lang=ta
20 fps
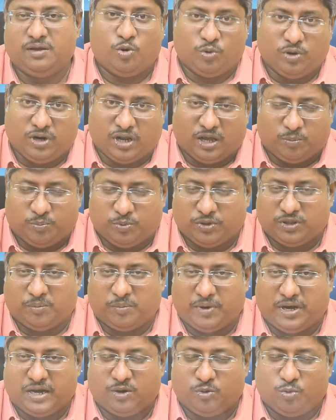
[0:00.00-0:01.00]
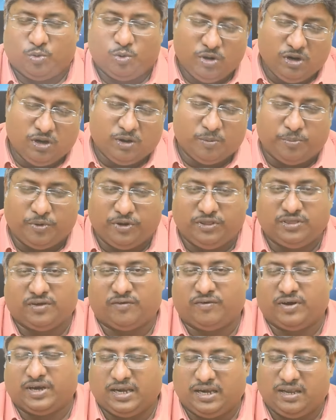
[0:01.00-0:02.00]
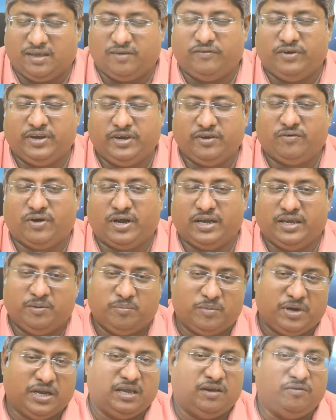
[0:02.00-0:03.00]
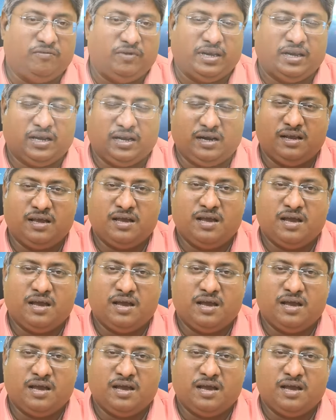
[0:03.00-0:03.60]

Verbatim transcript: ஒரு அற்புதமான உங்களுக்கு பிடித்த வகையில் வீடு வாங்கி மகிழ்வீர்கள்